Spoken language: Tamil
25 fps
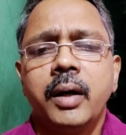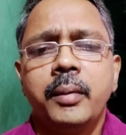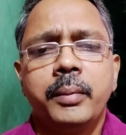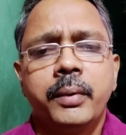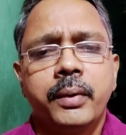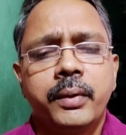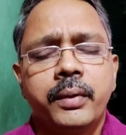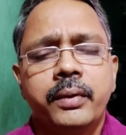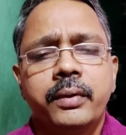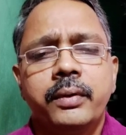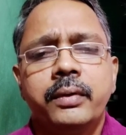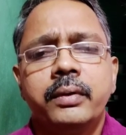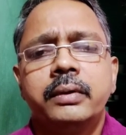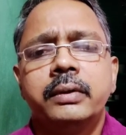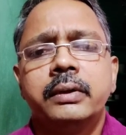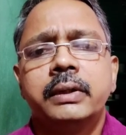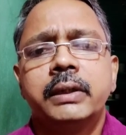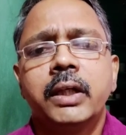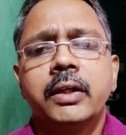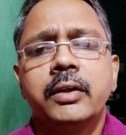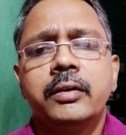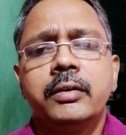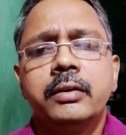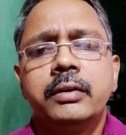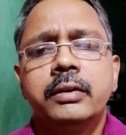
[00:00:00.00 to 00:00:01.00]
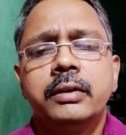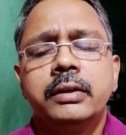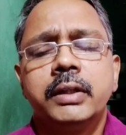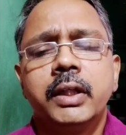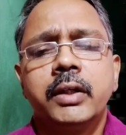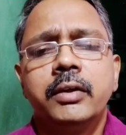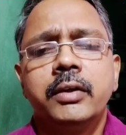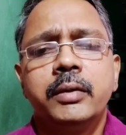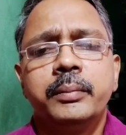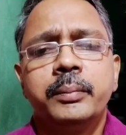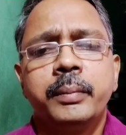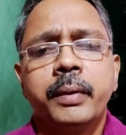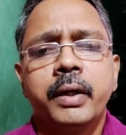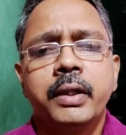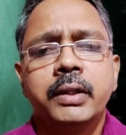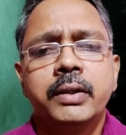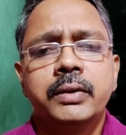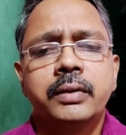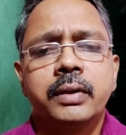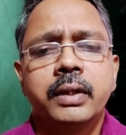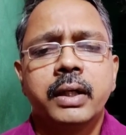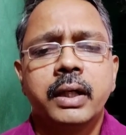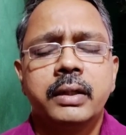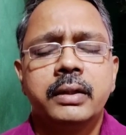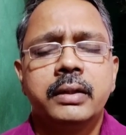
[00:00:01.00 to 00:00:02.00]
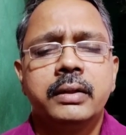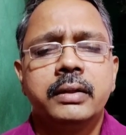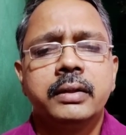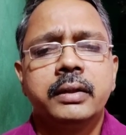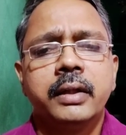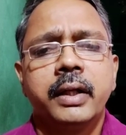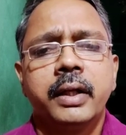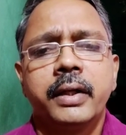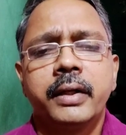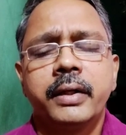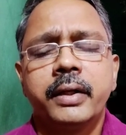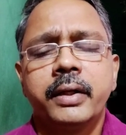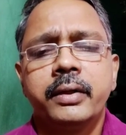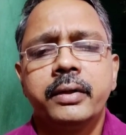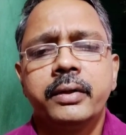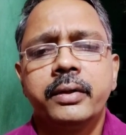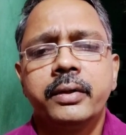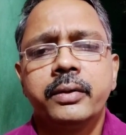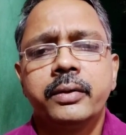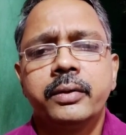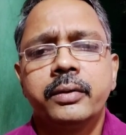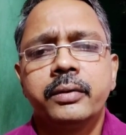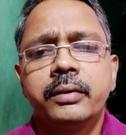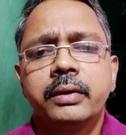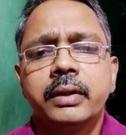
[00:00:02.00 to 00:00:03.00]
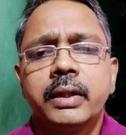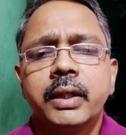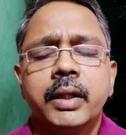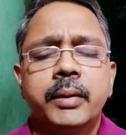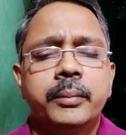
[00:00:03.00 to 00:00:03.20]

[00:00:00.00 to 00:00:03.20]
அப்புறம் செவ் செவ்டு பாஸ்வேர்டு அது இது நிறையா இருக்கும்